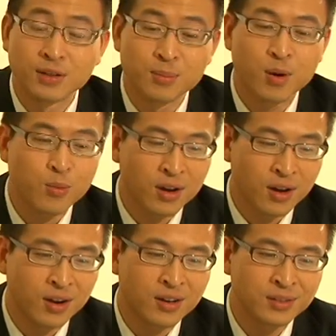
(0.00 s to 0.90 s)
cho nên món quà
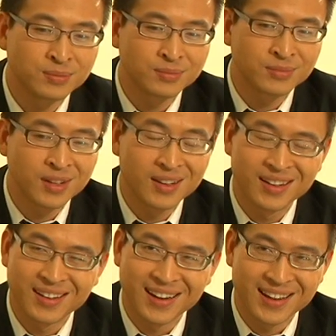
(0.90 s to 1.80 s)
đó
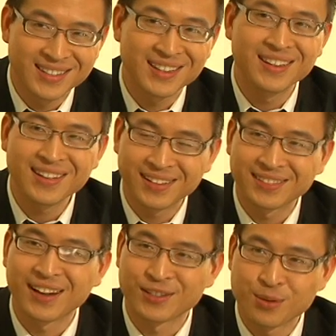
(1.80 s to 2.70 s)
anh sẽ để dành
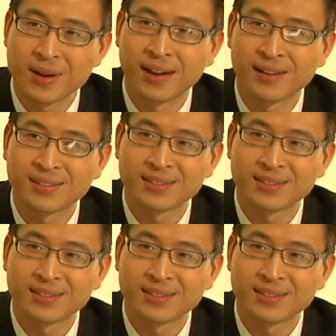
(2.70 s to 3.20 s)
tặng cho mẹ